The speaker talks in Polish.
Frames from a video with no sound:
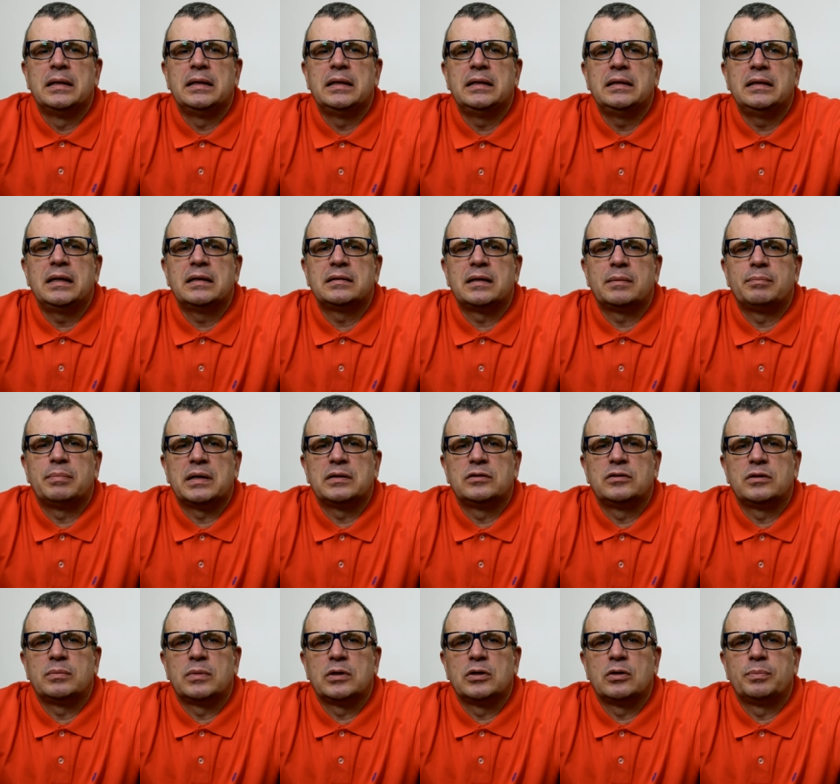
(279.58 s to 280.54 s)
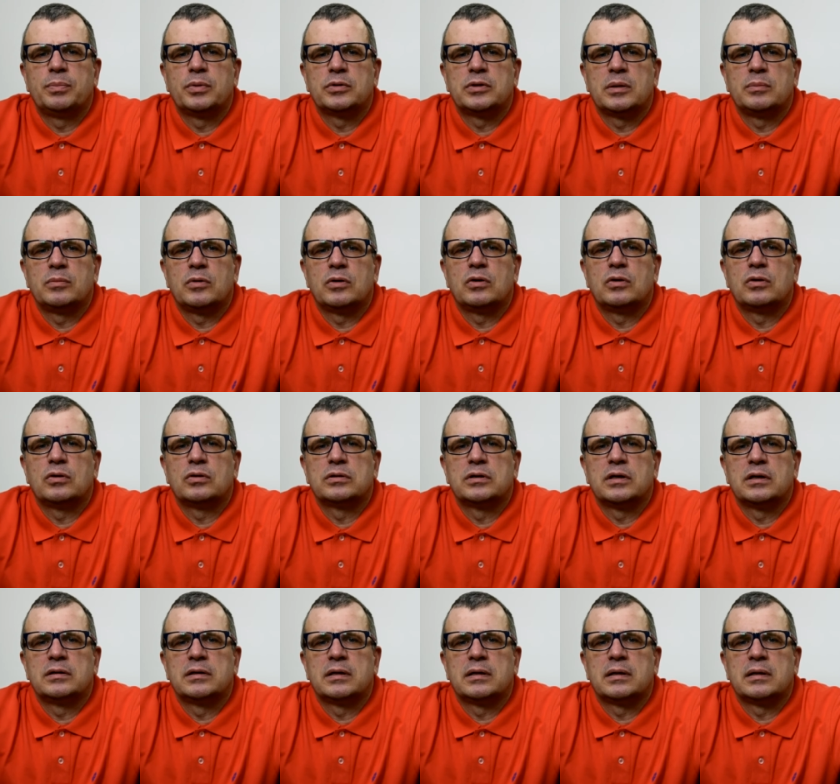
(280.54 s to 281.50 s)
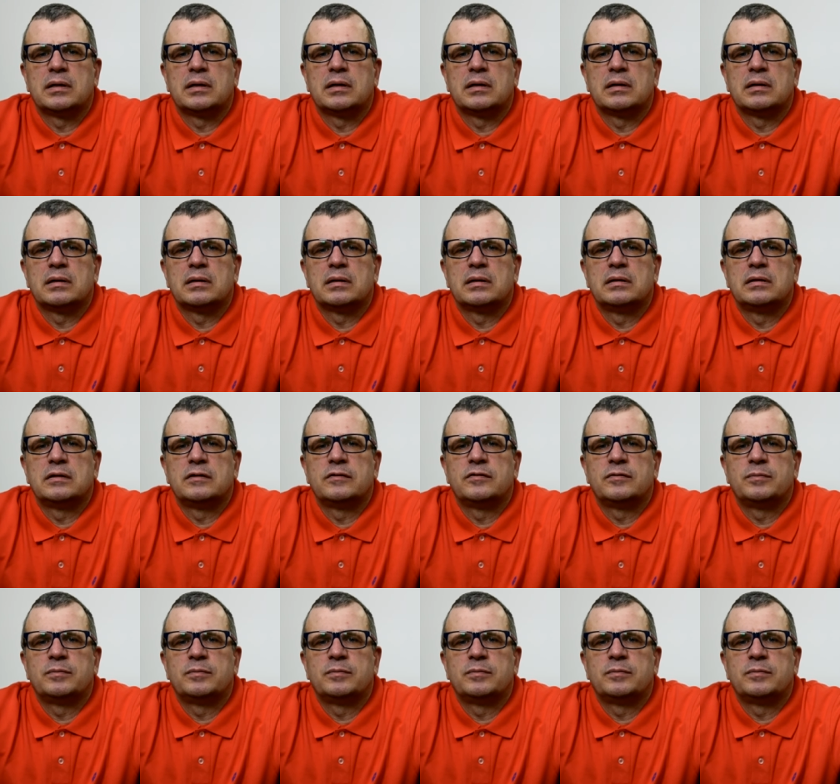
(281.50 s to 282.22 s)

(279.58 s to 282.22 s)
i nie za bardzo mają potem ochotę na e,